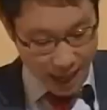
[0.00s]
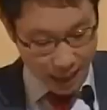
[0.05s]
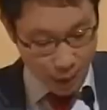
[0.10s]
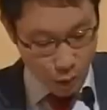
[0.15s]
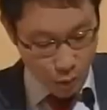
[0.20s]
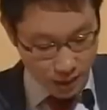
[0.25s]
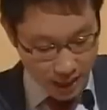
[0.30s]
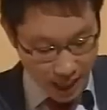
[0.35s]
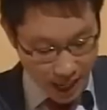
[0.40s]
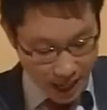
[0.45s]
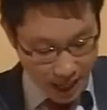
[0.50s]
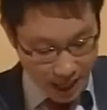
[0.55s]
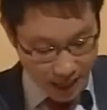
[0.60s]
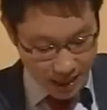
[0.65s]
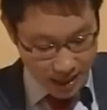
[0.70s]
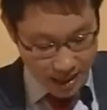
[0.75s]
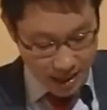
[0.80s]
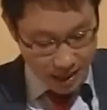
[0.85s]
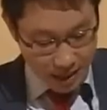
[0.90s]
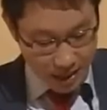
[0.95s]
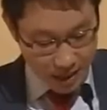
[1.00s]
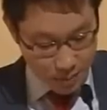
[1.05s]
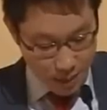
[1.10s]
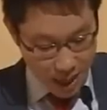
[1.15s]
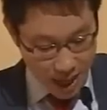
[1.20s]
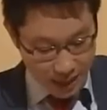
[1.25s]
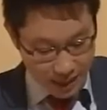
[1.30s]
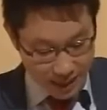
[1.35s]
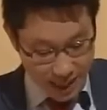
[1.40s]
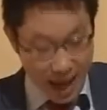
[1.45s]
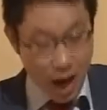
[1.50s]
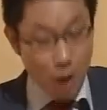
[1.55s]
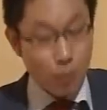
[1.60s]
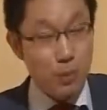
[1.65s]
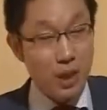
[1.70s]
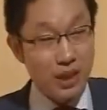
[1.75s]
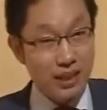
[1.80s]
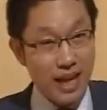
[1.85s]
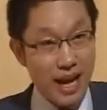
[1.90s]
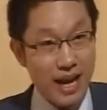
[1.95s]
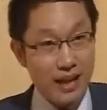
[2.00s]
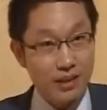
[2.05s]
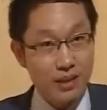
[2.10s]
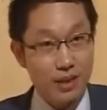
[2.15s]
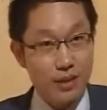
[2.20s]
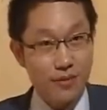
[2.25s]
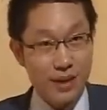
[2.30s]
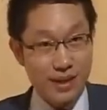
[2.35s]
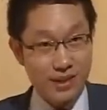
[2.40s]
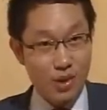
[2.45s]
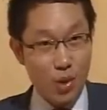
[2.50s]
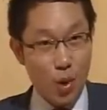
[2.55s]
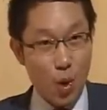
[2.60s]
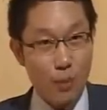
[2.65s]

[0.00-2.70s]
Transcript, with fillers: ขายล่วงหน้าขึ้นมากล่าวเปิดงานที่ TFEX